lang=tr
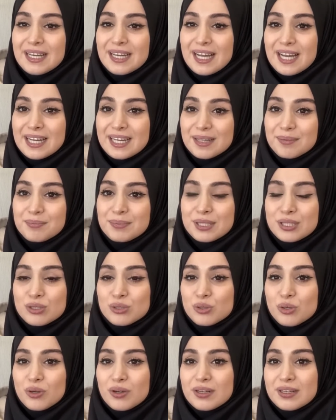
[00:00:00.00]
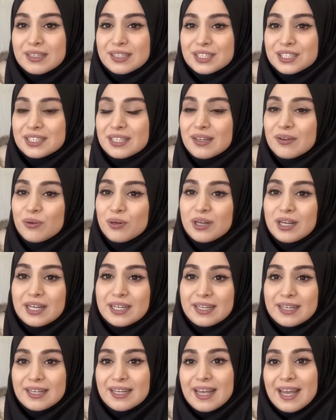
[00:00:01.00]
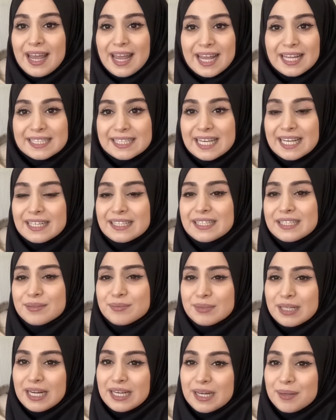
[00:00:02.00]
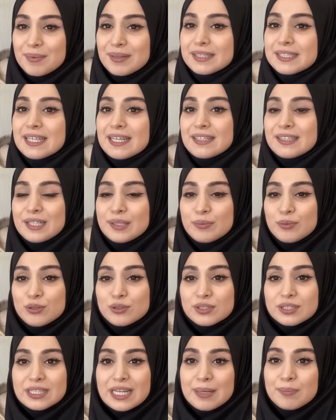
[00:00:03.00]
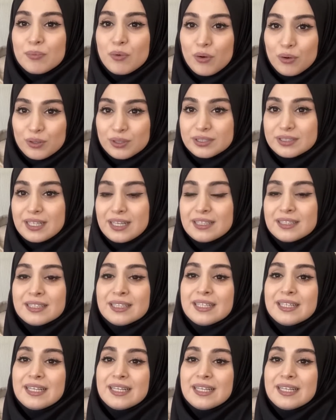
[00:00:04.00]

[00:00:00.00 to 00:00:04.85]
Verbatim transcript: Hani birçok işte o hani eteklerim, kalem eteklerim olsun hep oradan.